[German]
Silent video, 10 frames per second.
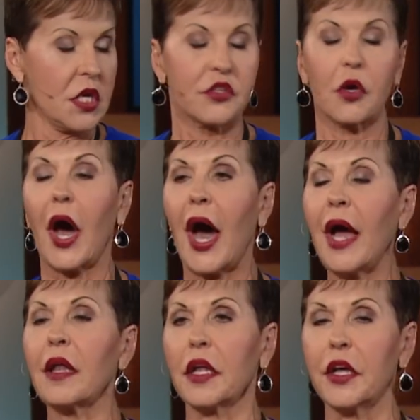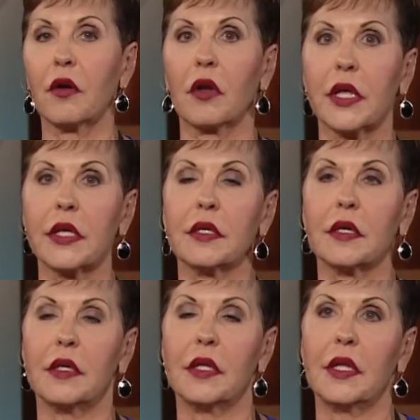So I literally
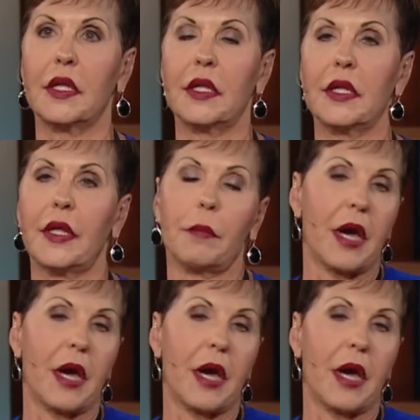ich